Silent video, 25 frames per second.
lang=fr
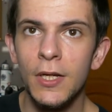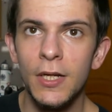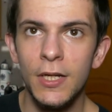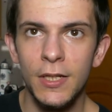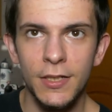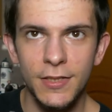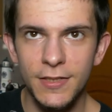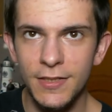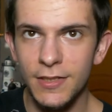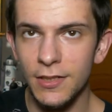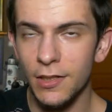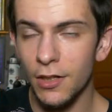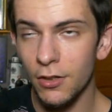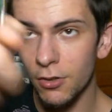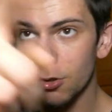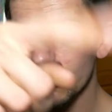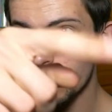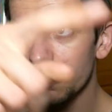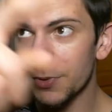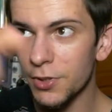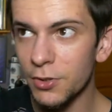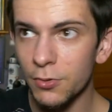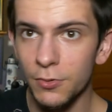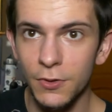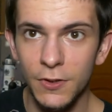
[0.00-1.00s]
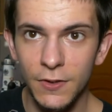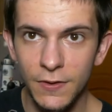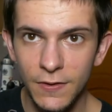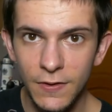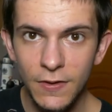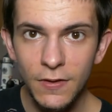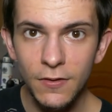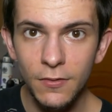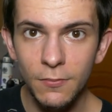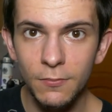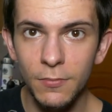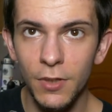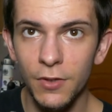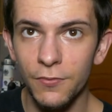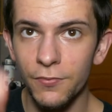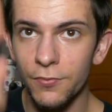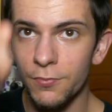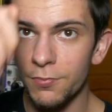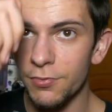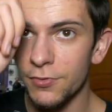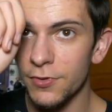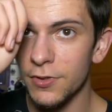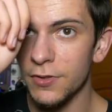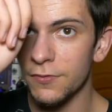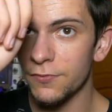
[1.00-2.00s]
Si la lampe est connectée, bah, vous
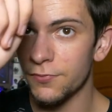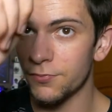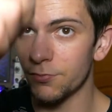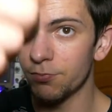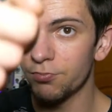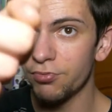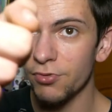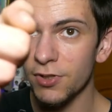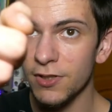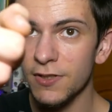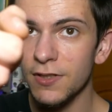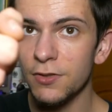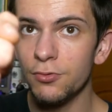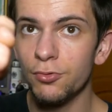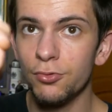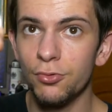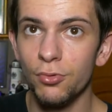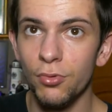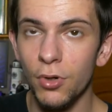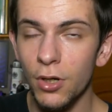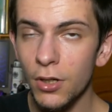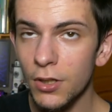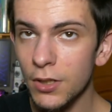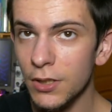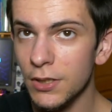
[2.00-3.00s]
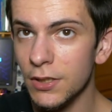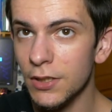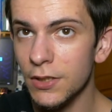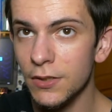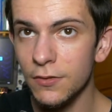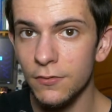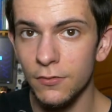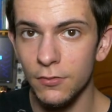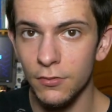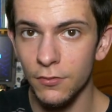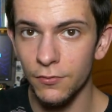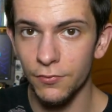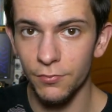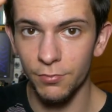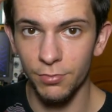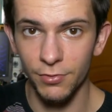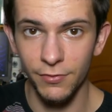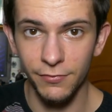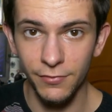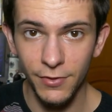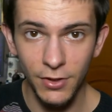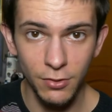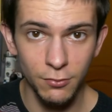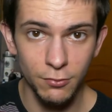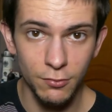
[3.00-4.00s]
pouvez vous pointer du doigt et euh, vous pouvez
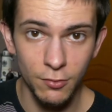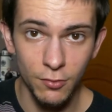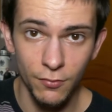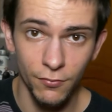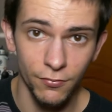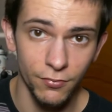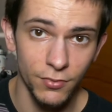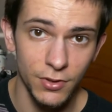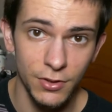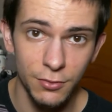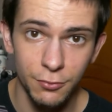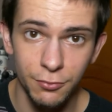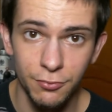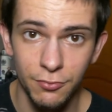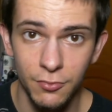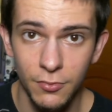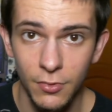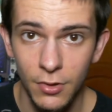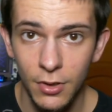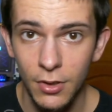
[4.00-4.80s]
faire tout ce que vous voulez dessus.